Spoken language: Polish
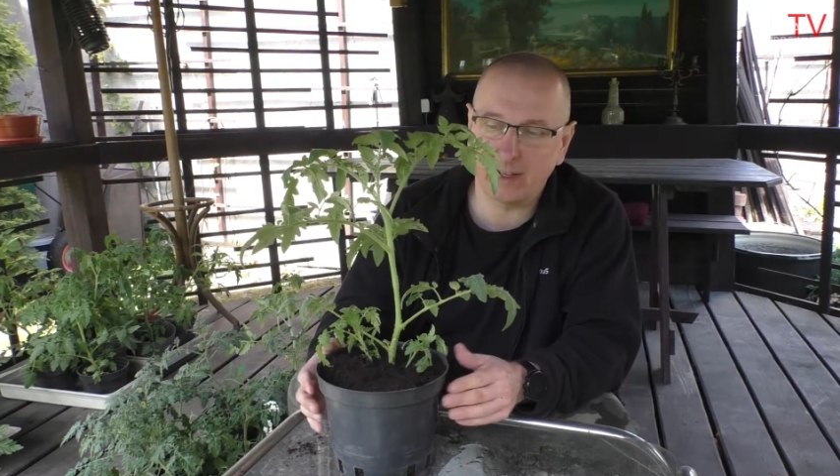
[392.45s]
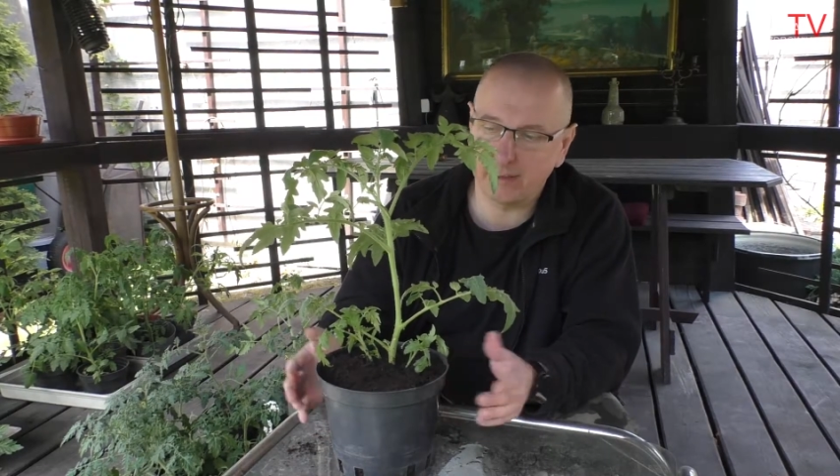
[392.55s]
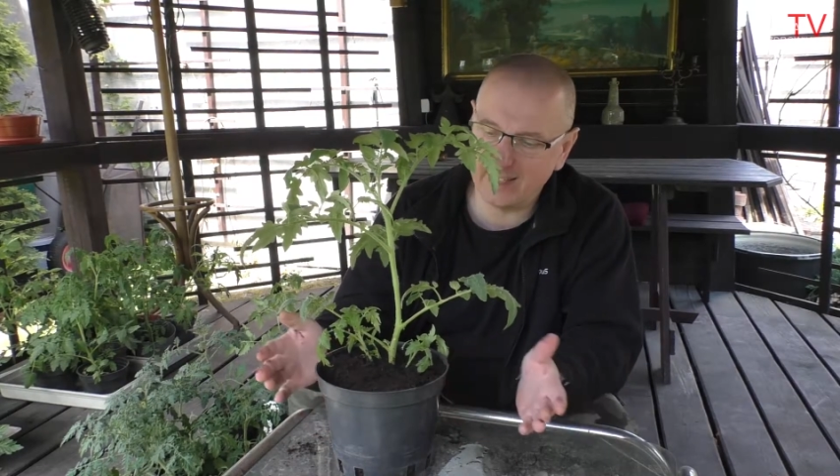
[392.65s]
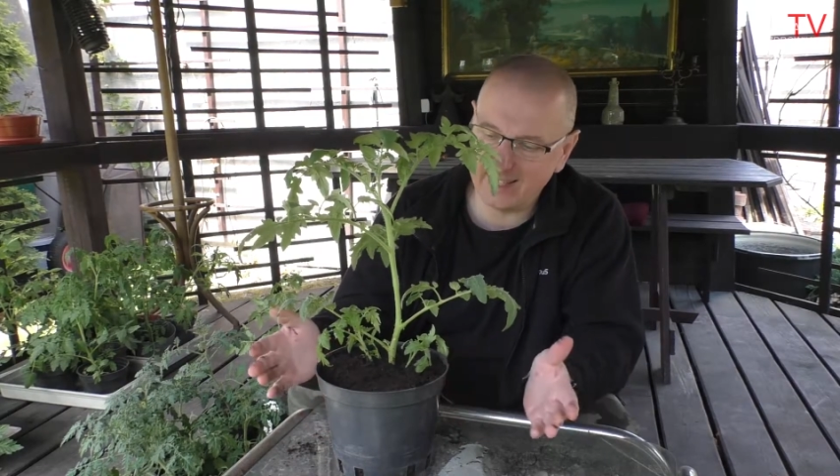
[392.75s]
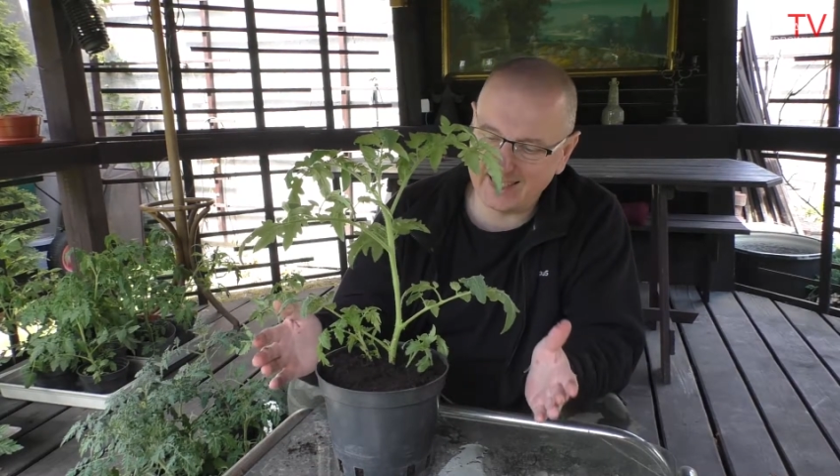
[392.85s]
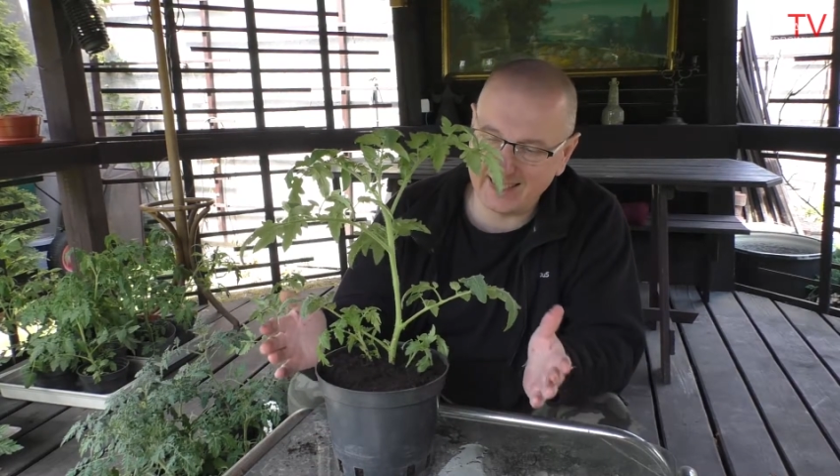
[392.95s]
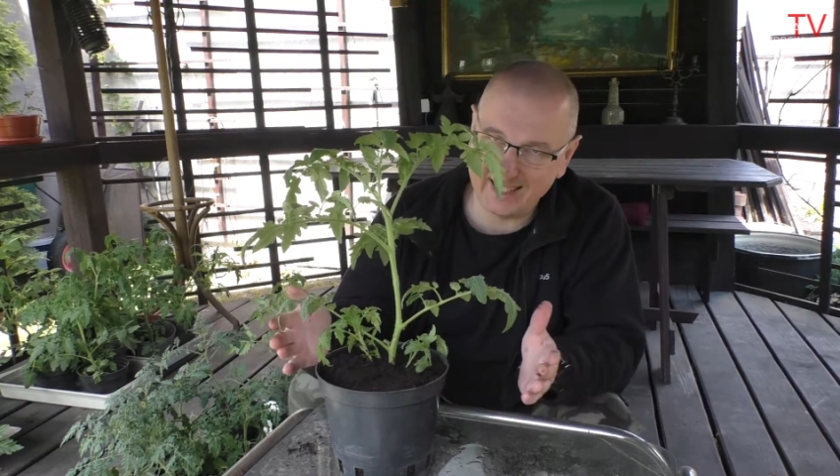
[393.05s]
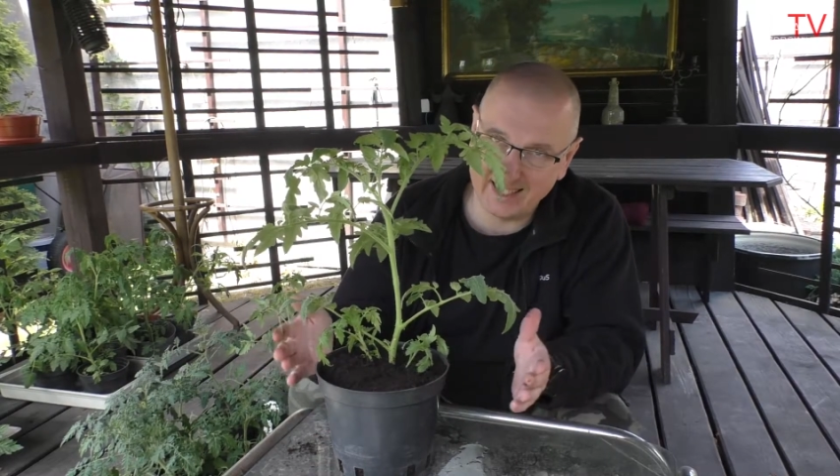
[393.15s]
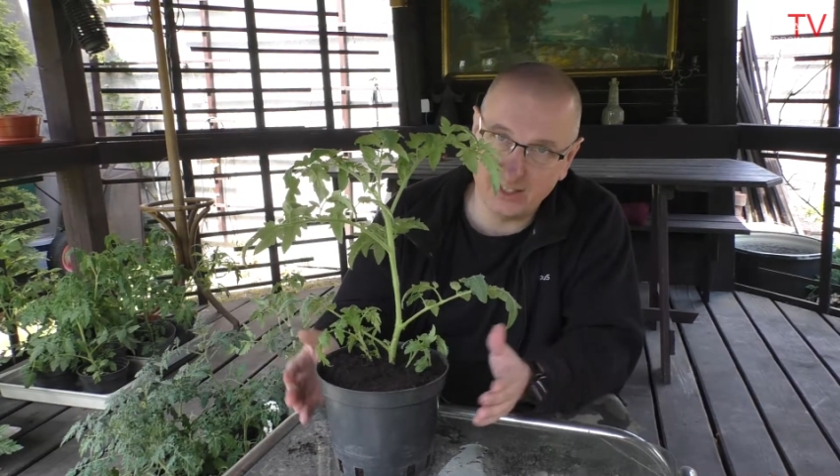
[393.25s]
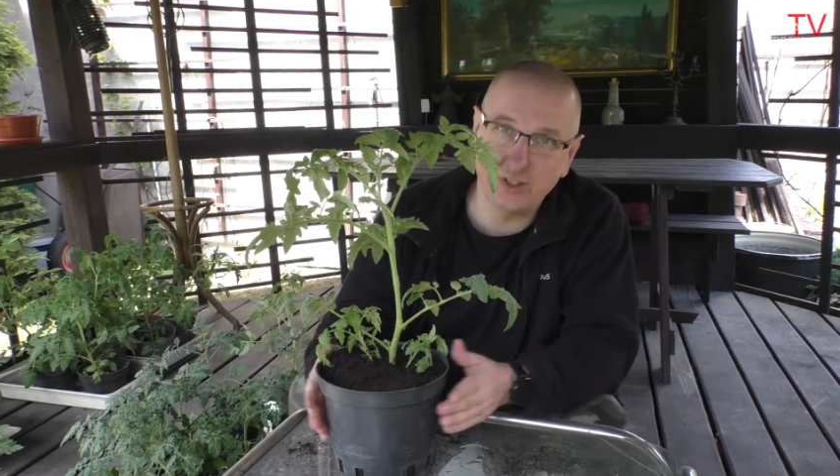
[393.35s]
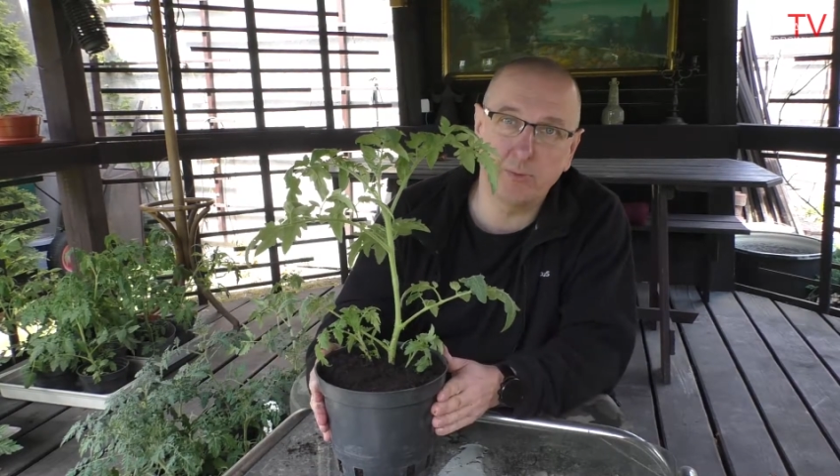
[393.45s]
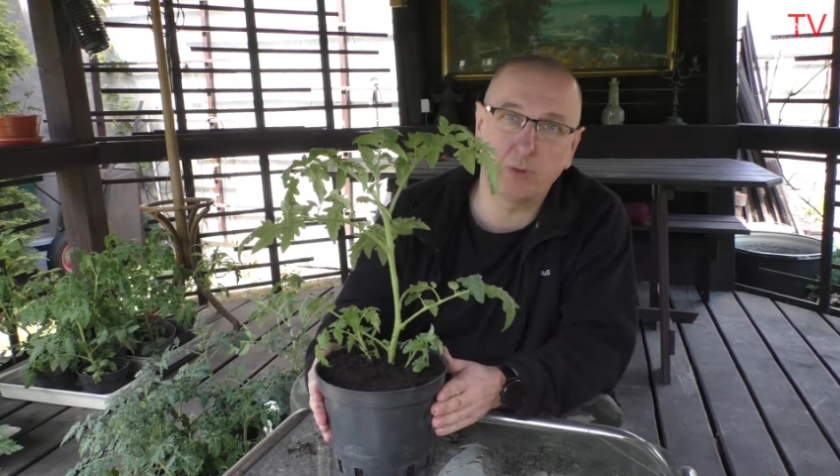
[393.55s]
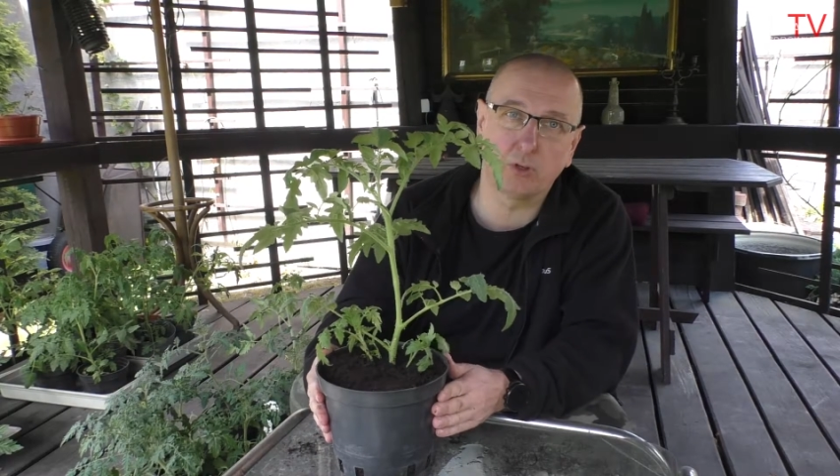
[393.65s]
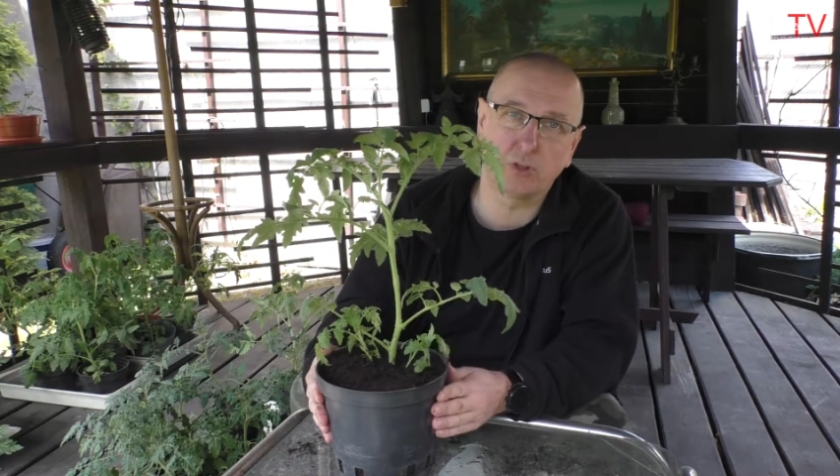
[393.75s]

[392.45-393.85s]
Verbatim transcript: Niestety jest zimno i